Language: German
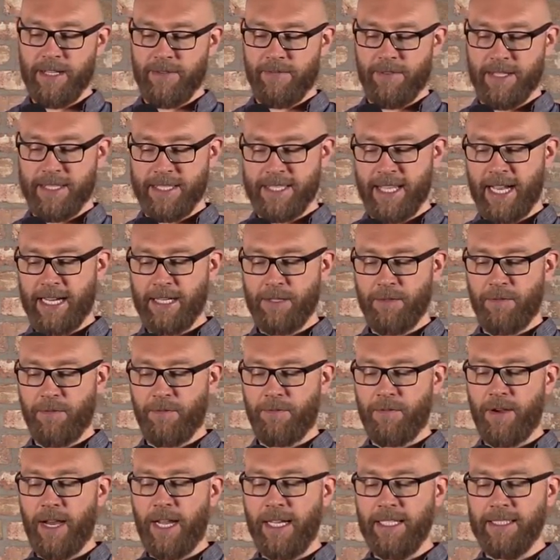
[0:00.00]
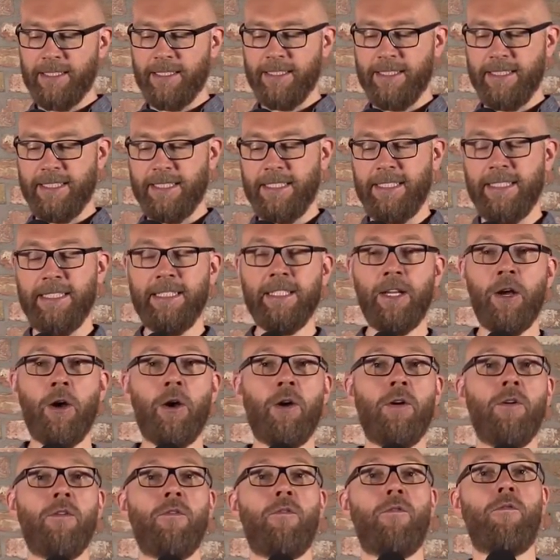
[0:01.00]
wenn seine Feinde ihn
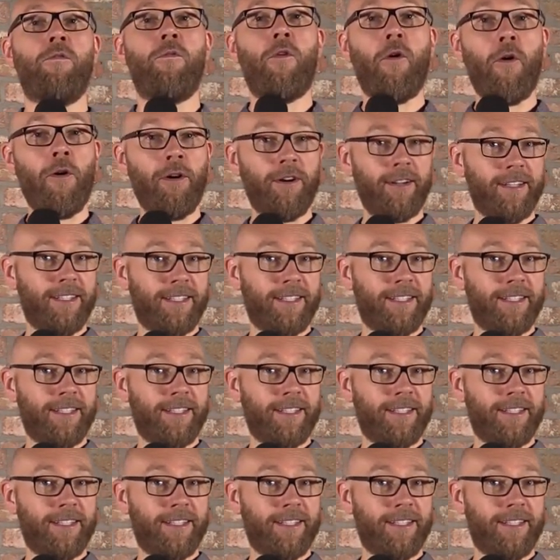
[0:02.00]
vor